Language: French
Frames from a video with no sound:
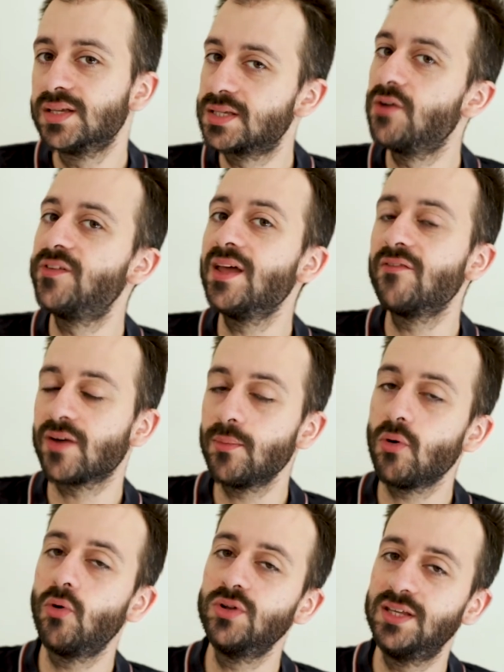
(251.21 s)
ce qui est au final
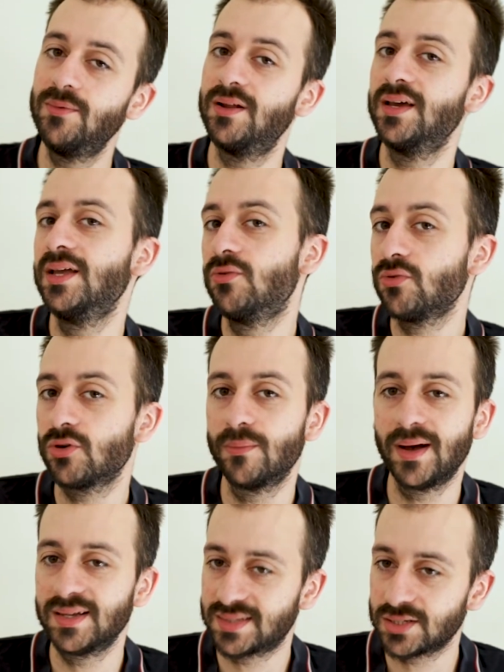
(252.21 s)
vraiment audible et donc euh,
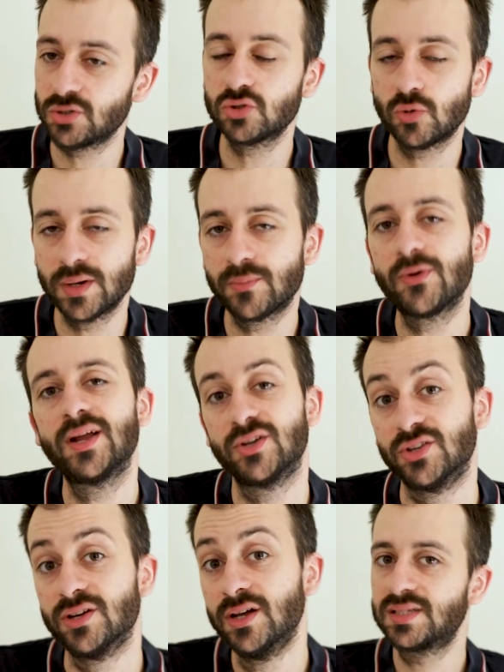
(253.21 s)
bah, ça change complètement la donne.